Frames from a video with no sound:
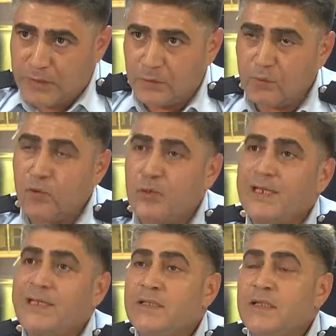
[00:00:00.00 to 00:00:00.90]
yani
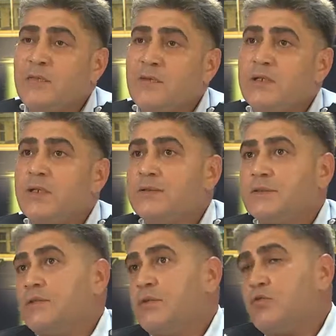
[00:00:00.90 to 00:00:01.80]
tolere edilebilir
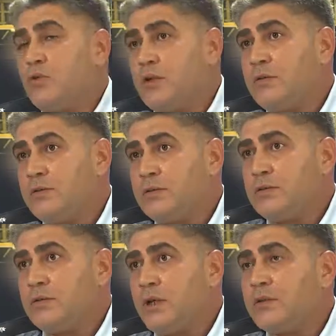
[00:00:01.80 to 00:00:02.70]
aslında kura,
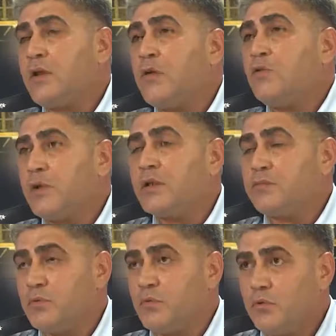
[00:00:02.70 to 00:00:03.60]
e, hata
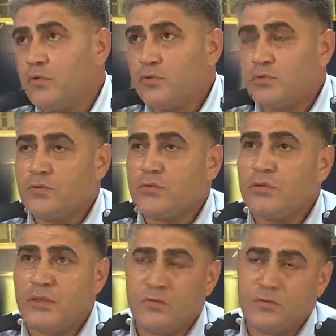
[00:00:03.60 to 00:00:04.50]
olarak mı görüyoruz
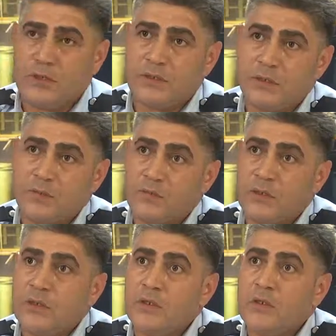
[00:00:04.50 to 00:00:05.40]
diye düzelteyim.
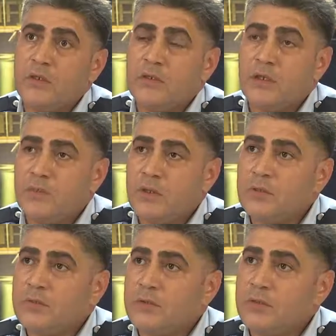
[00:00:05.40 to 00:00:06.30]
Ama
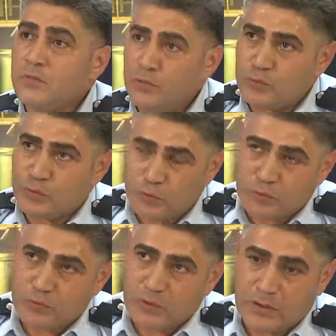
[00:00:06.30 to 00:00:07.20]
e, bunun
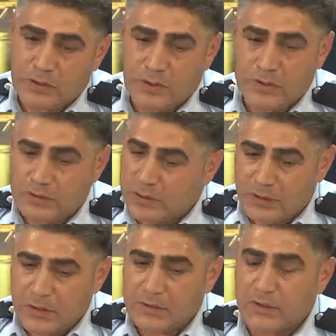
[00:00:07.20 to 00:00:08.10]
sonucunda da işte
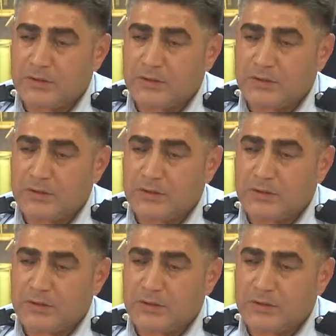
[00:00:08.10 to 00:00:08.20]
kaza